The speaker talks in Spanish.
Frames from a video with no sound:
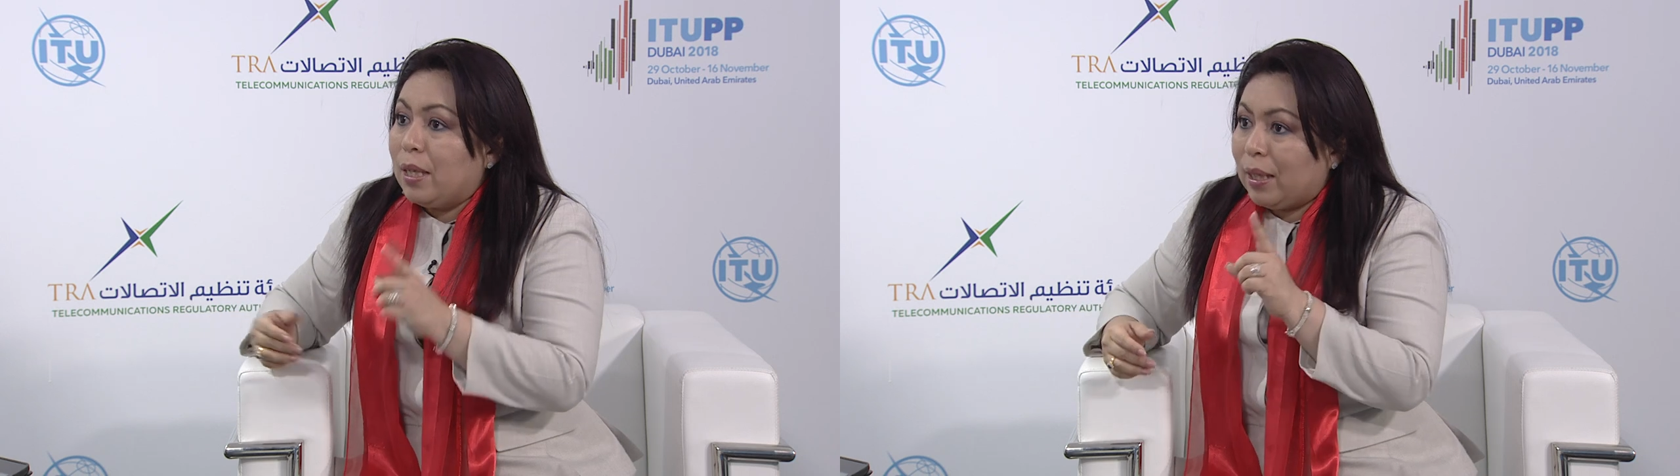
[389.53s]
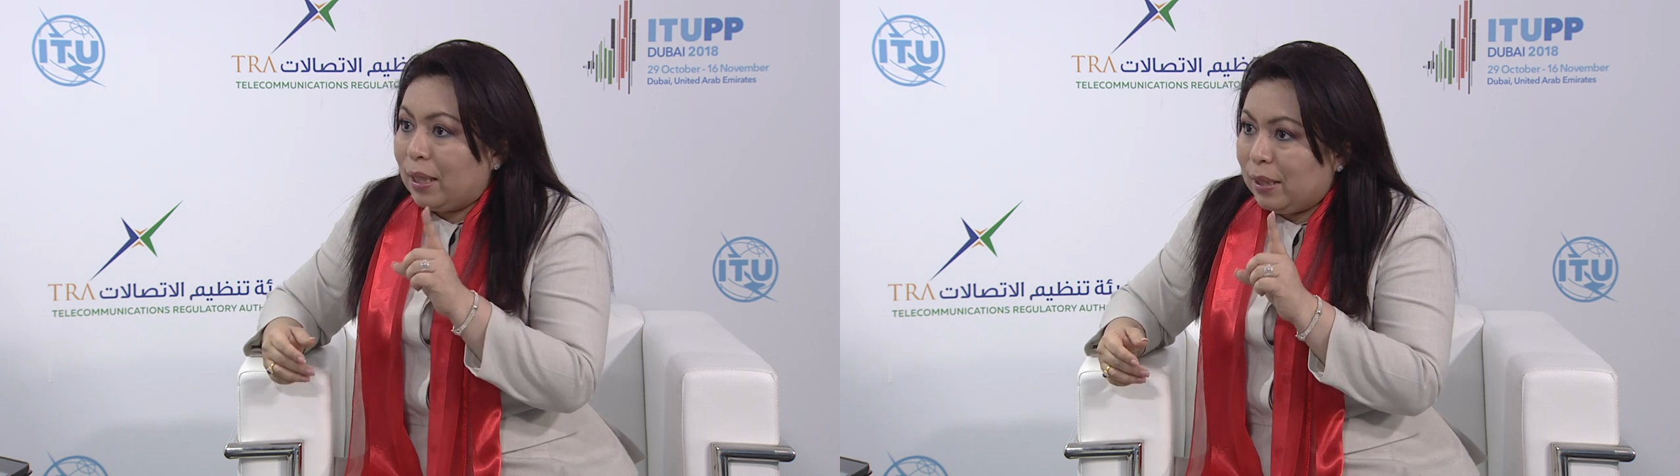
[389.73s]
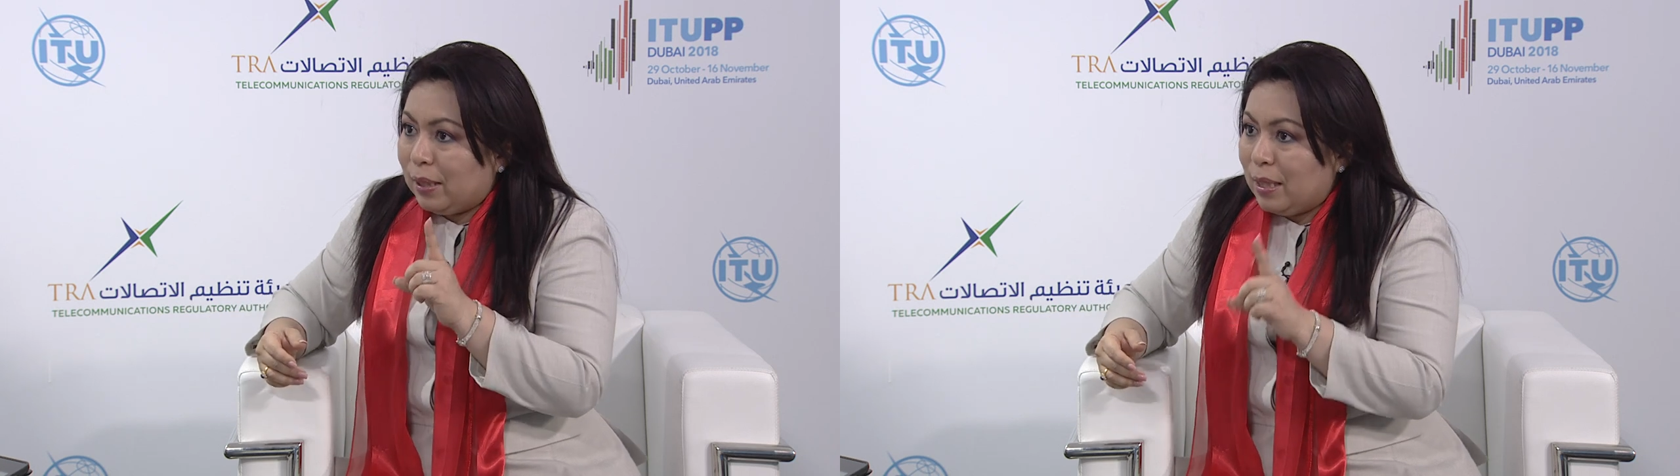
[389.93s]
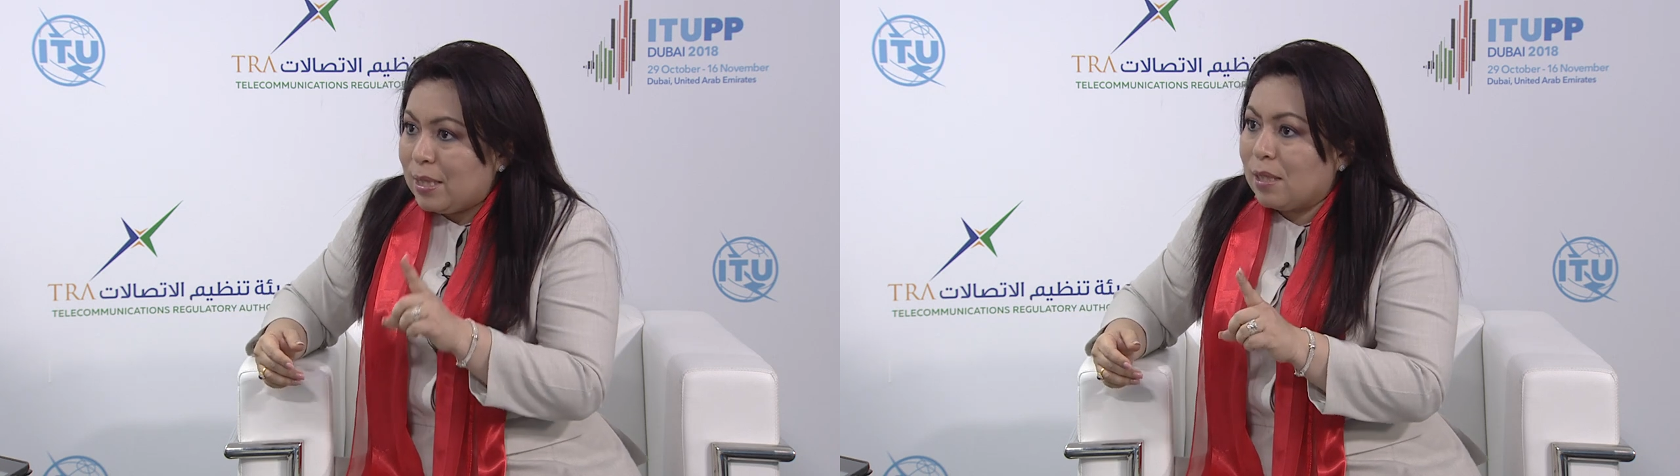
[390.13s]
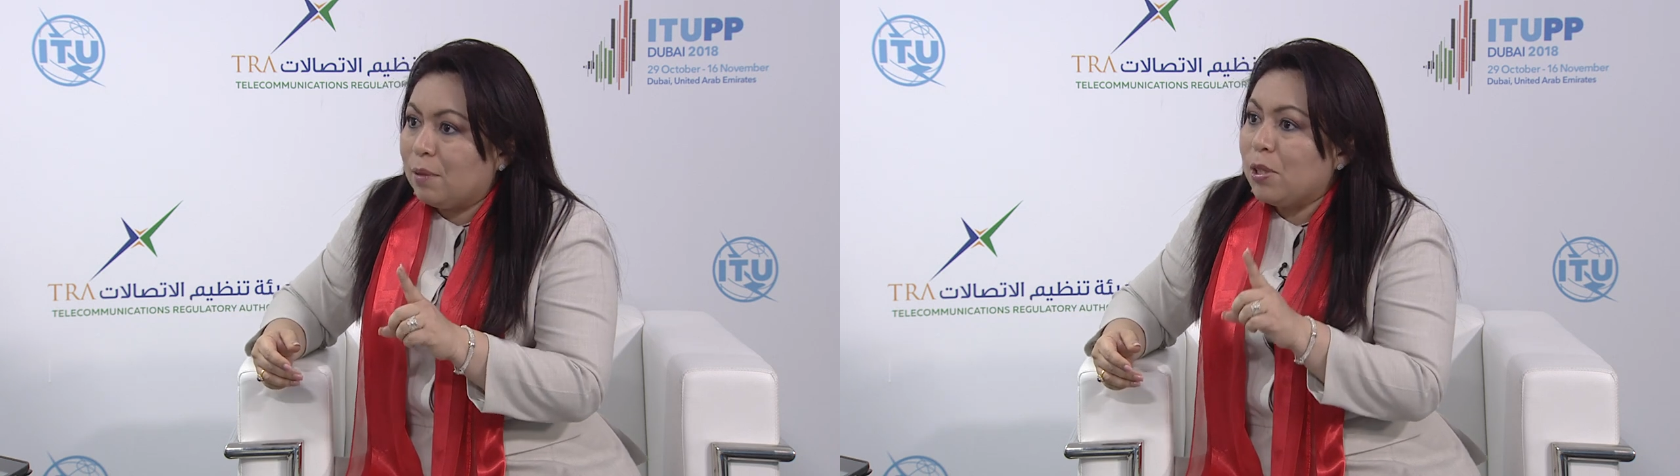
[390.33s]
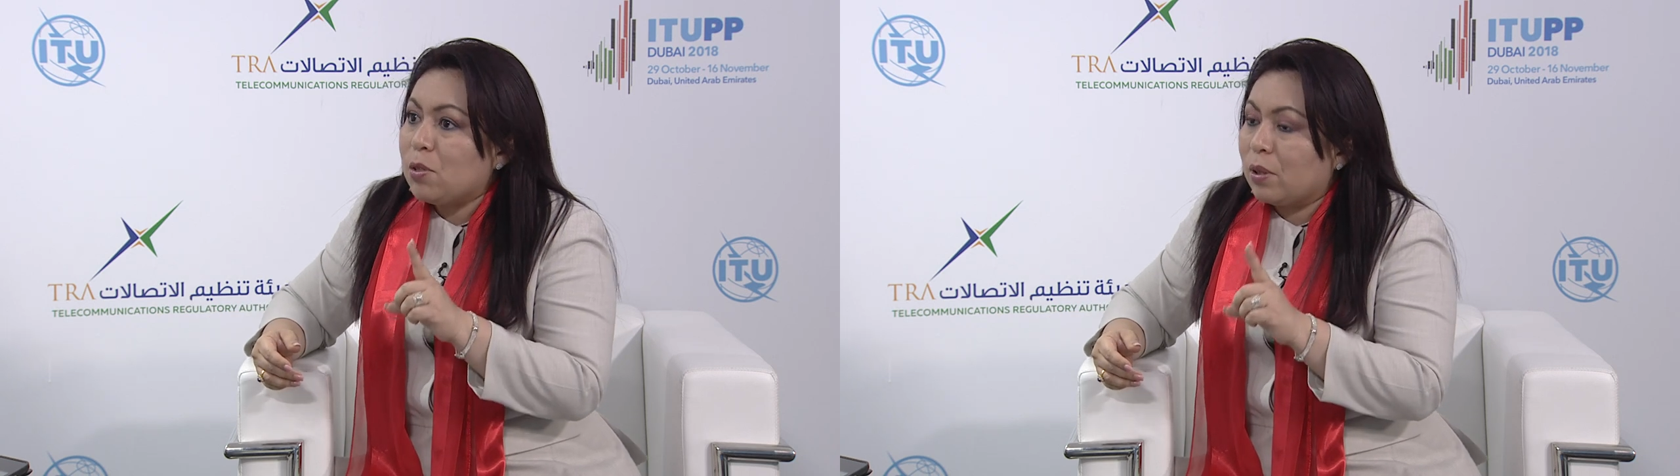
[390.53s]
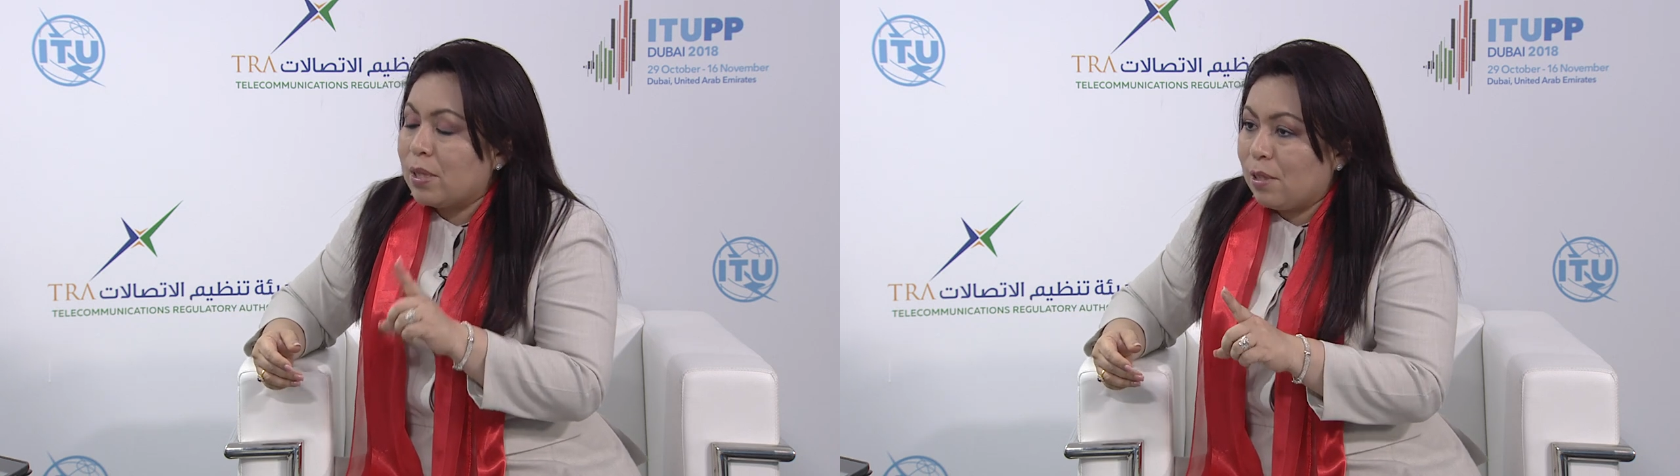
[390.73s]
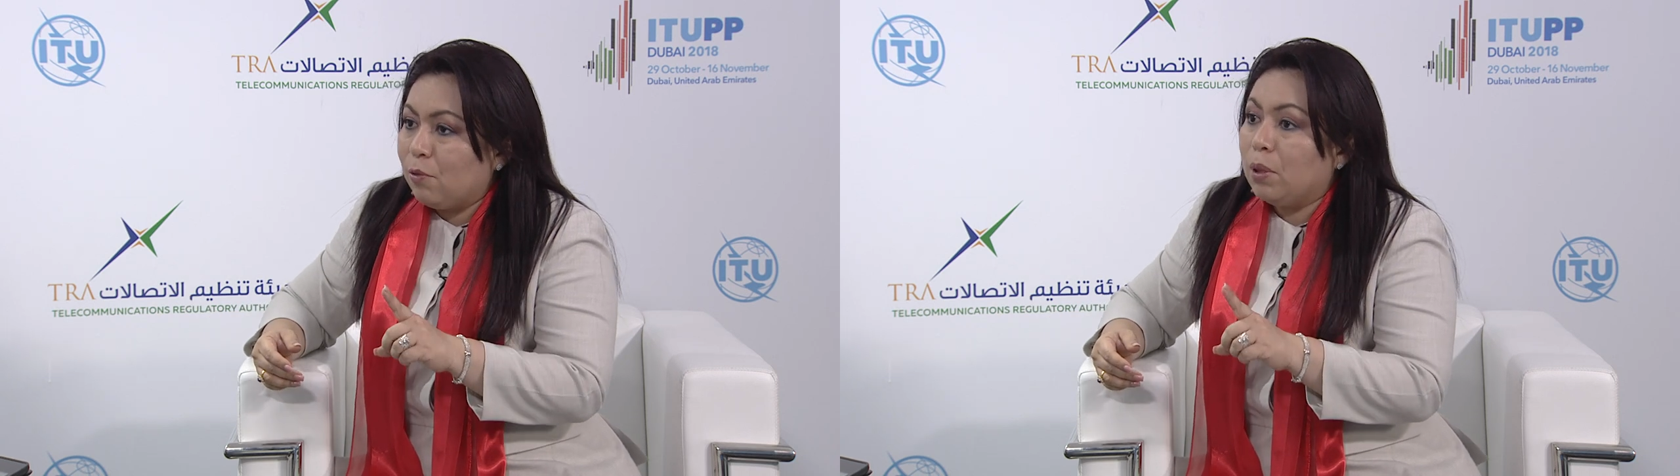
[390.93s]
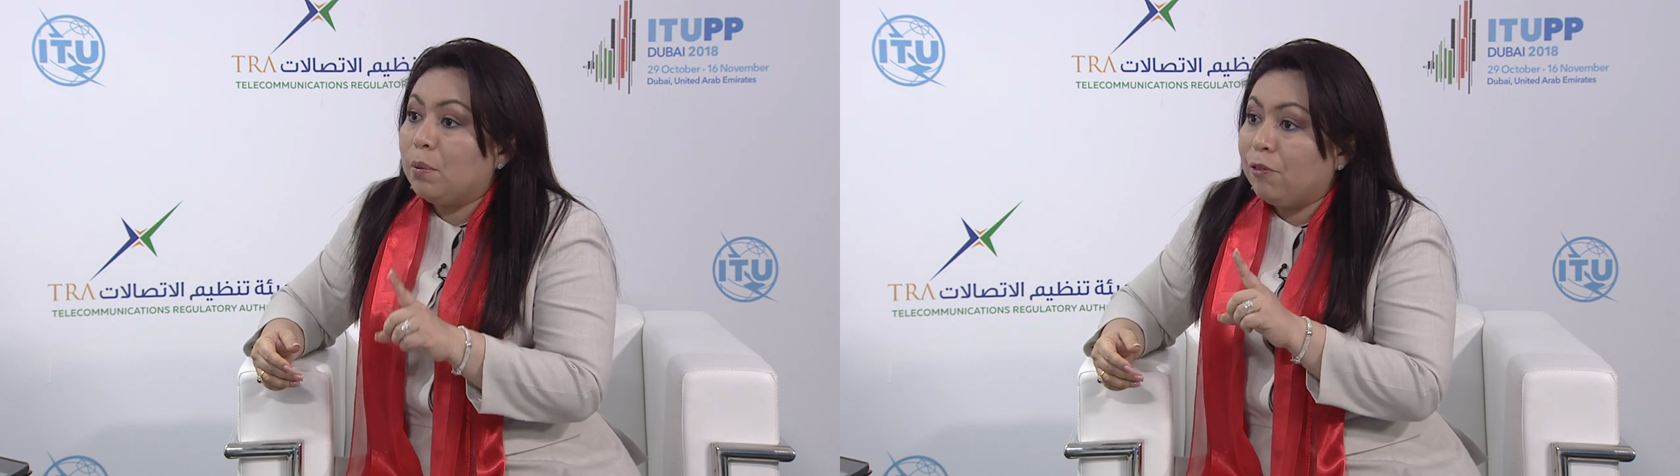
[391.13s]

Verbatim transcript: Calidad del servicio que se vuelve